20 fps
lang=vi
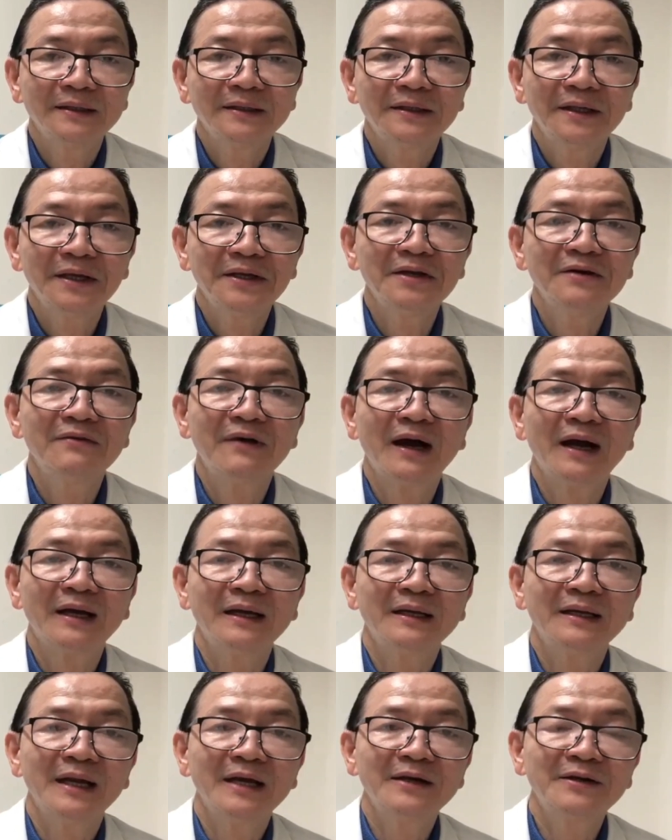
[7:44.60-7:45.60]
thì như vậy
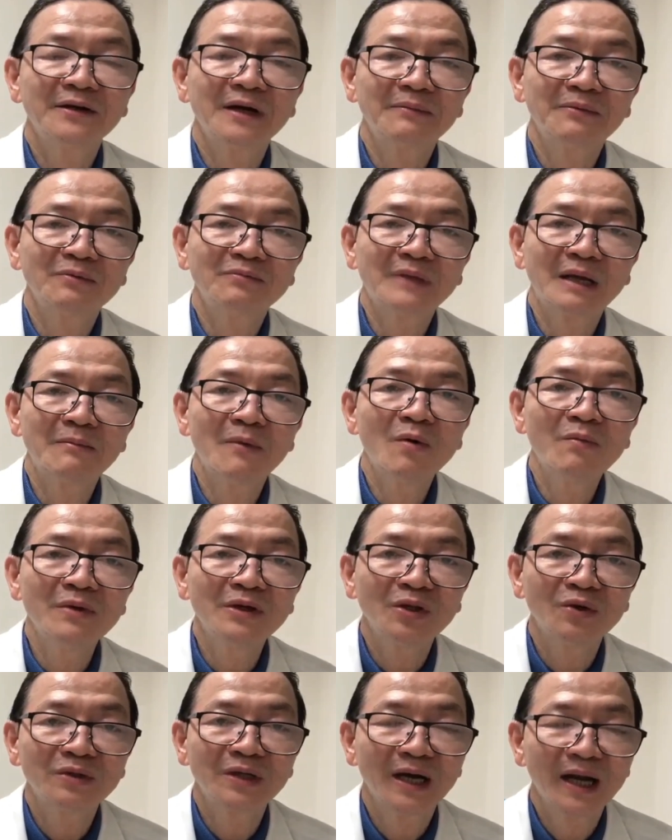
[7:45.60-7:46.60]
nếu trường hợp chúng ta 40
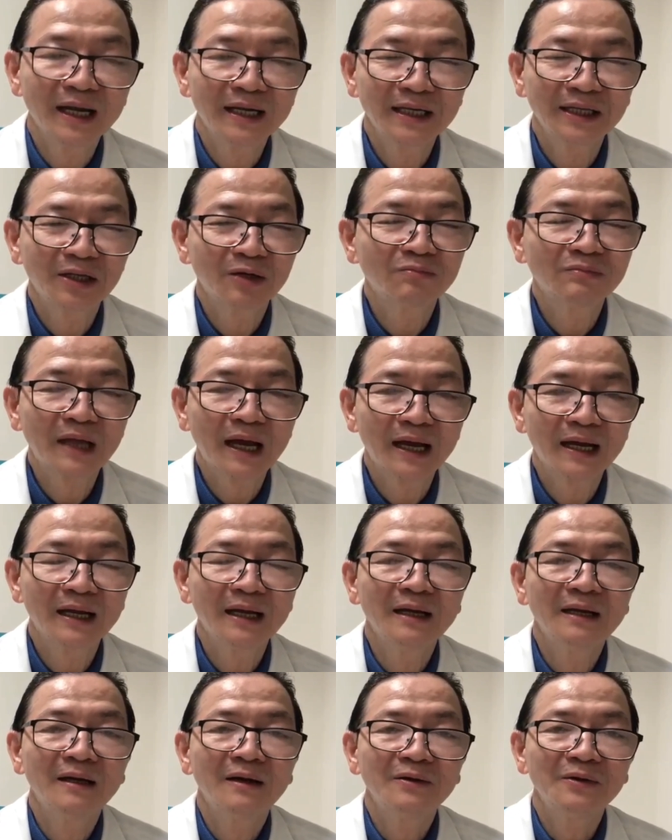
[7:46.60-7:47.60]
tuổi trở lên thì chúng ta
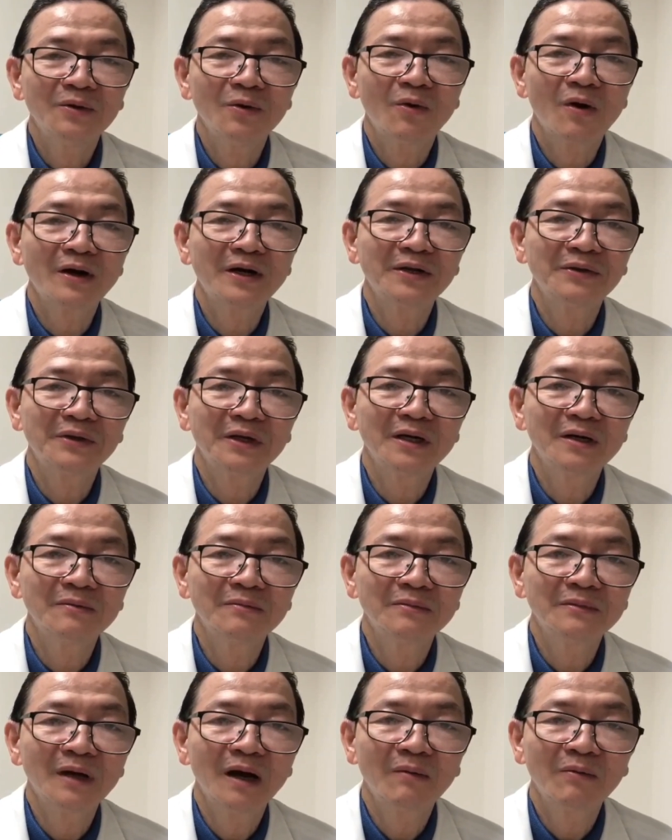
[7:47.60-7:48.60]
dù có triệu
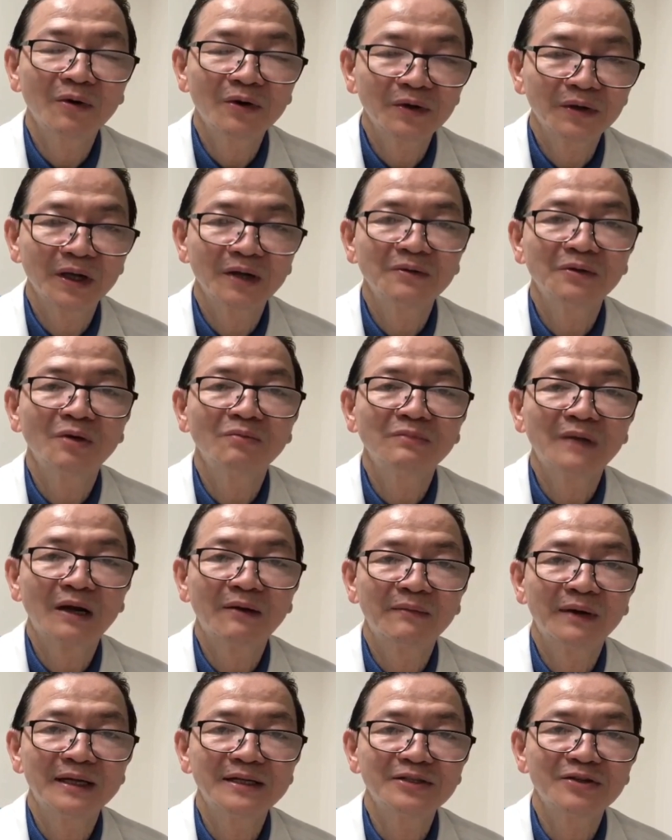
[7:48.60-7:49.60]
chứng không có triệu chứng chúng ta
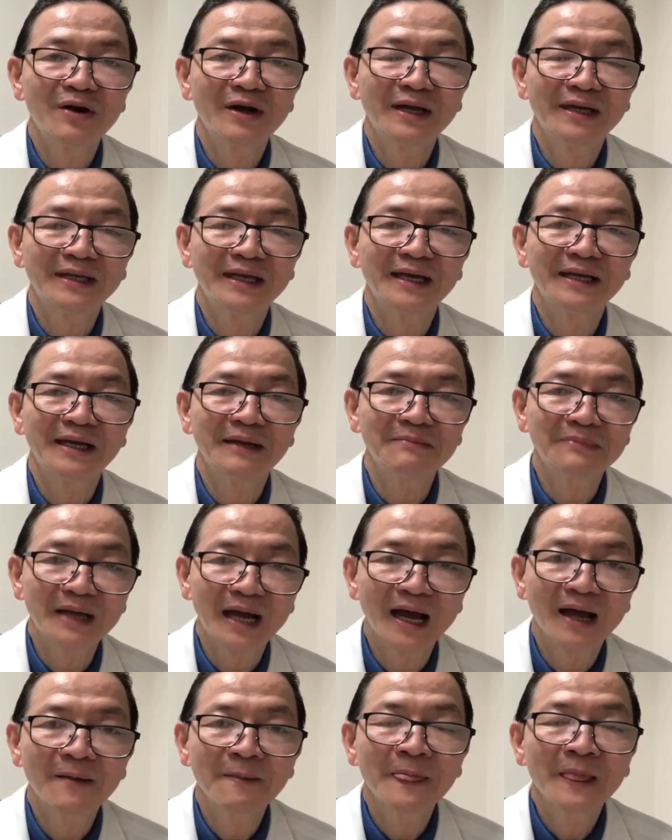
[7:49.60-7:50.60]
cũng nên xoay về kiểm
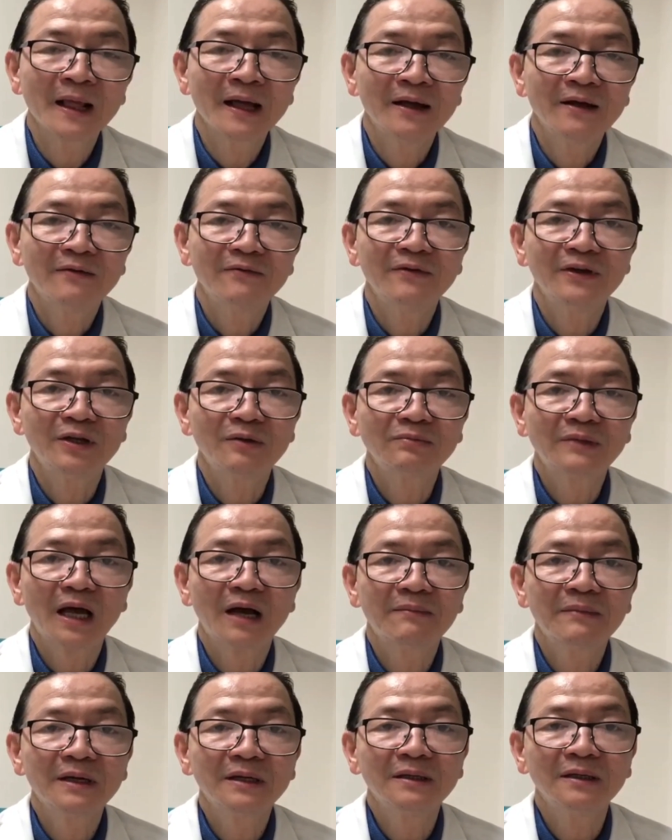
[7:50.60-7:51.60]
tra vì chúng ta
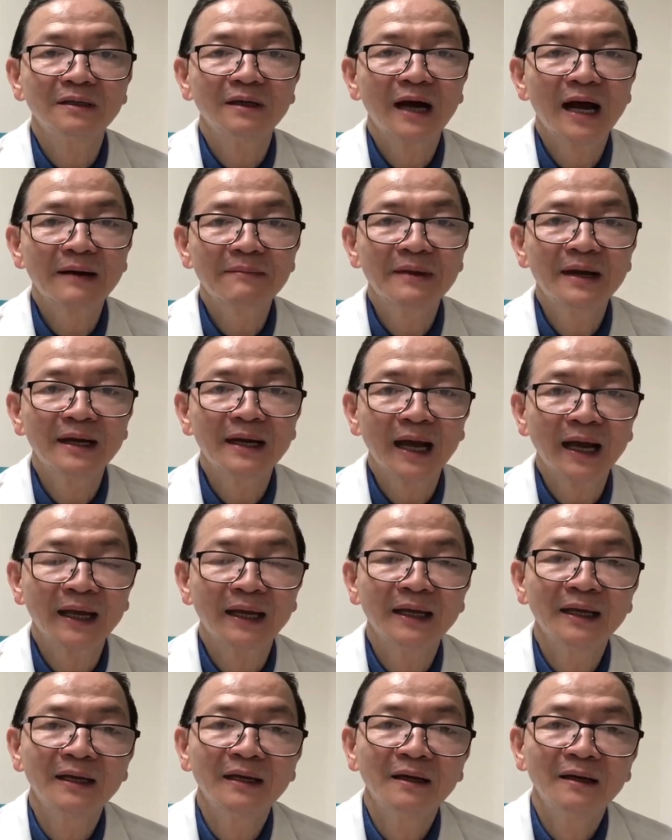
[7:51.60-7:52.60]
không biết được HB này
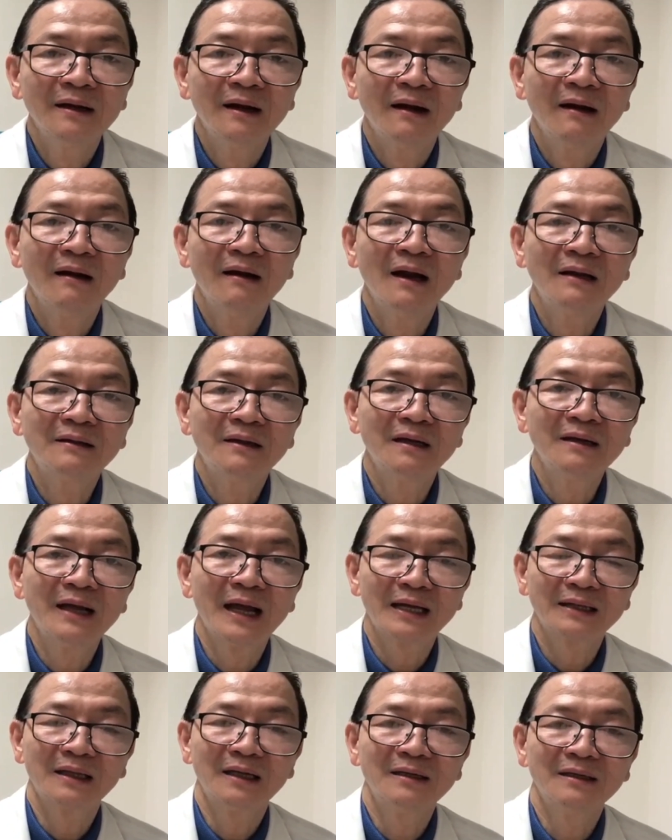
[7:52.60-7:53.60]
lành tính hay
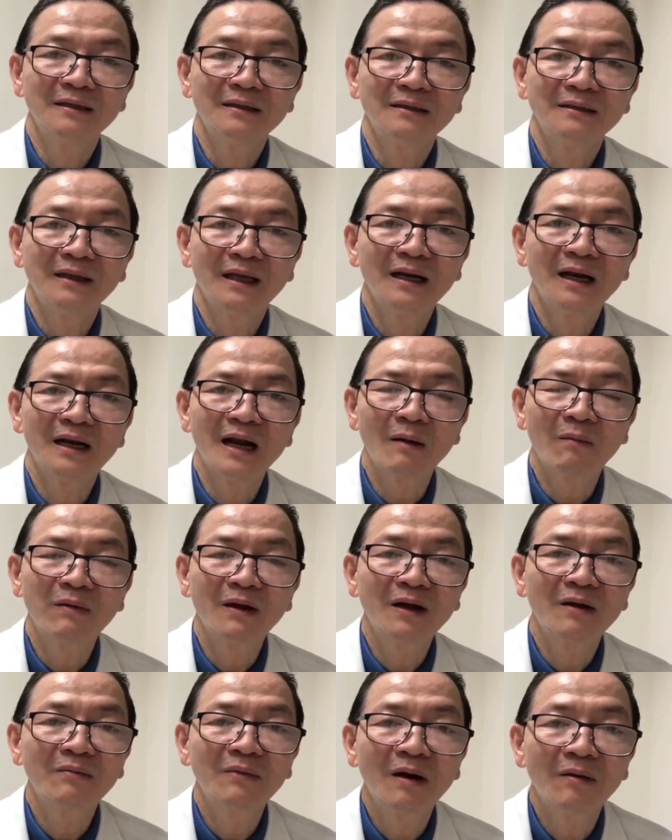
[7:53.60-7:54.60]
ác tính thế là độc hay
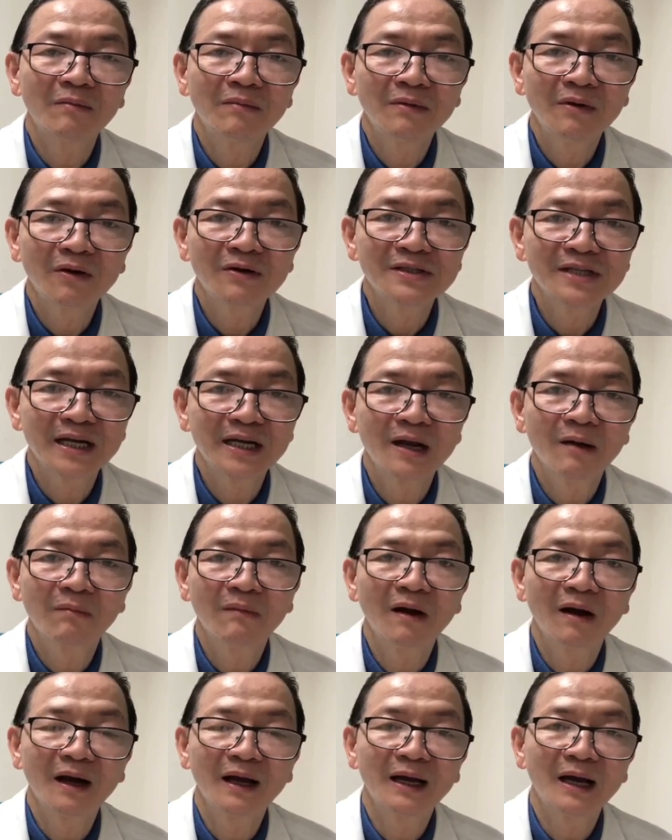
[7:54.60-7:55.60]
không độc nó có gen độc
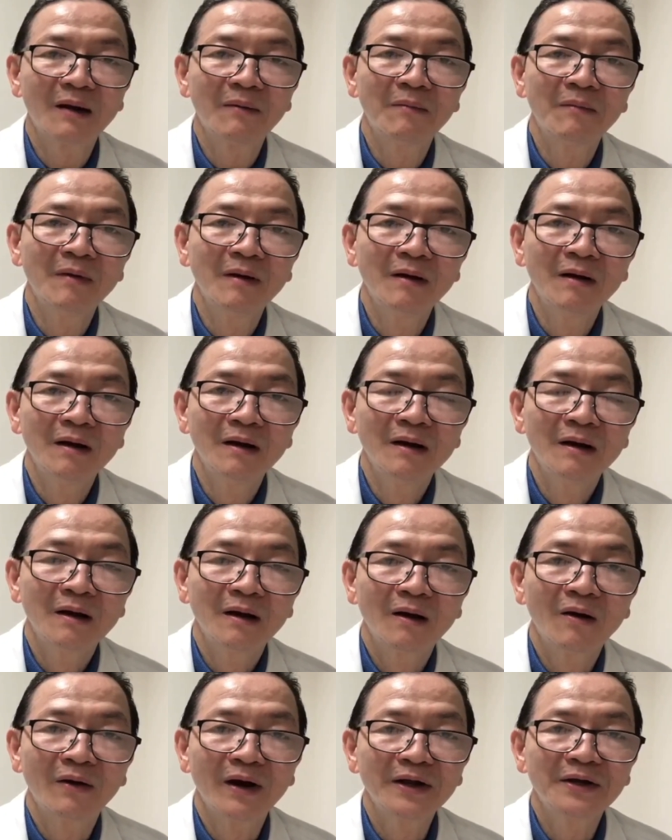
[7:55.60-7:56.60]
lực hay không
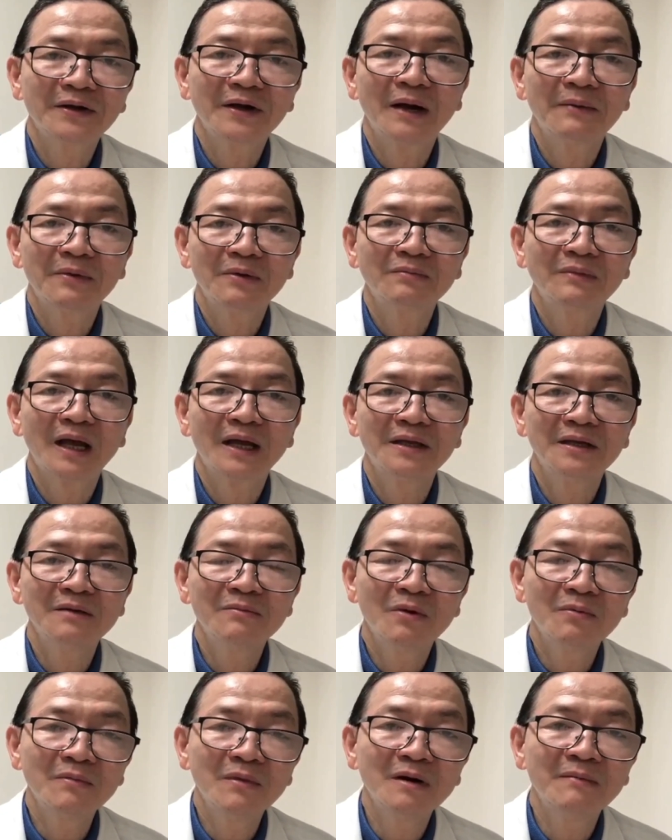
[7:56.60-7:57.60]
còn nếu trường hợp chúng ta dưới
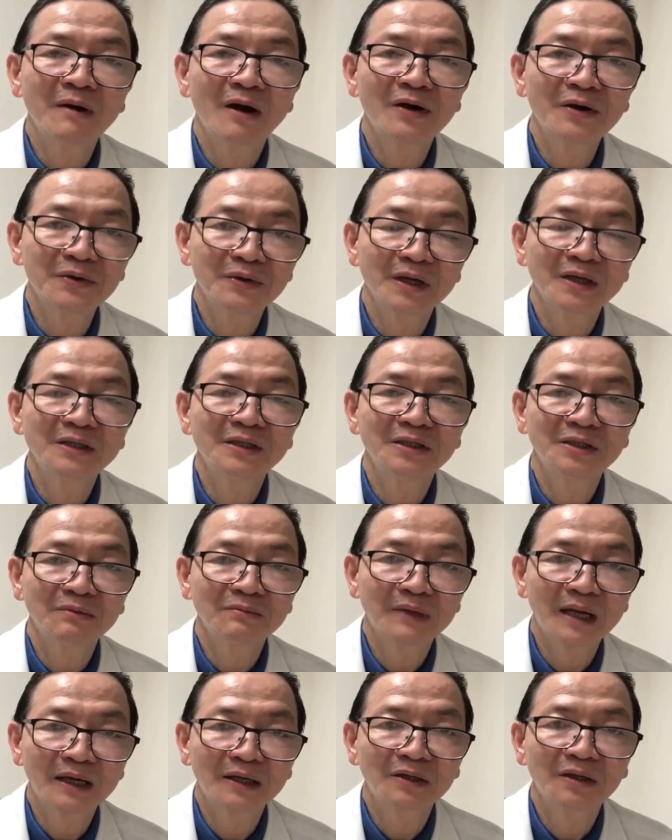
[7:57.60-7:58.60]
40 mà có triệu chứng thì
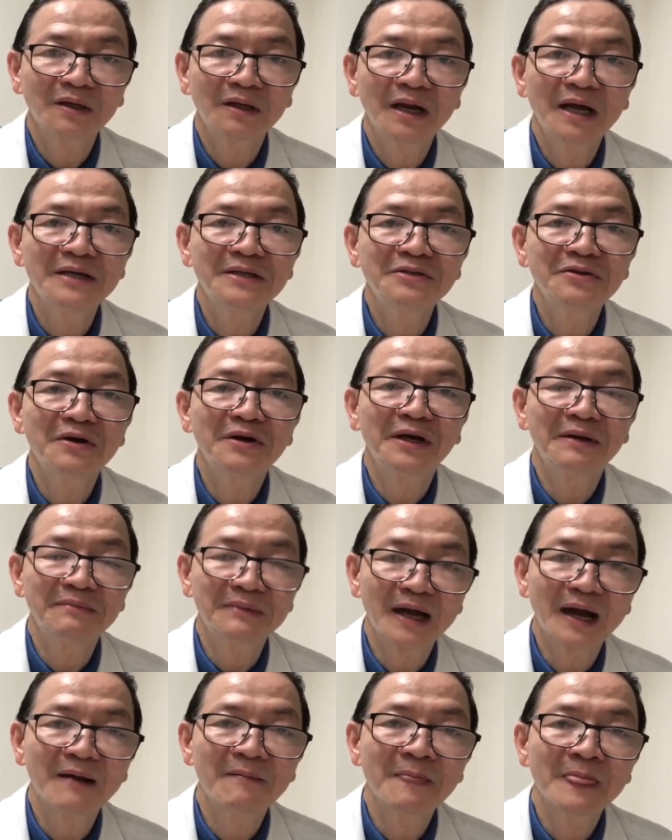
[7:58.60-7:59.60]
chúng ta nên cho kiểm
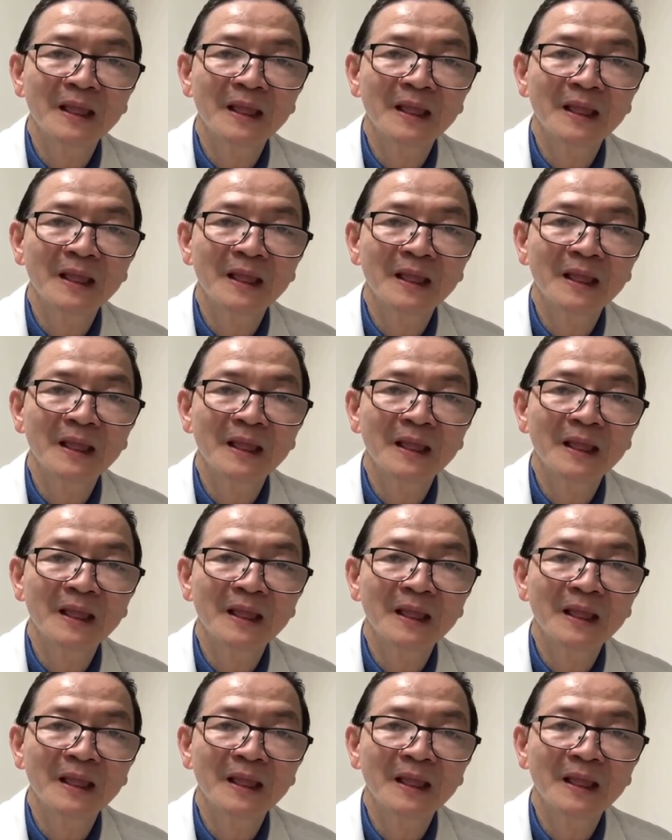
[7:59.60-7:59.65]
tra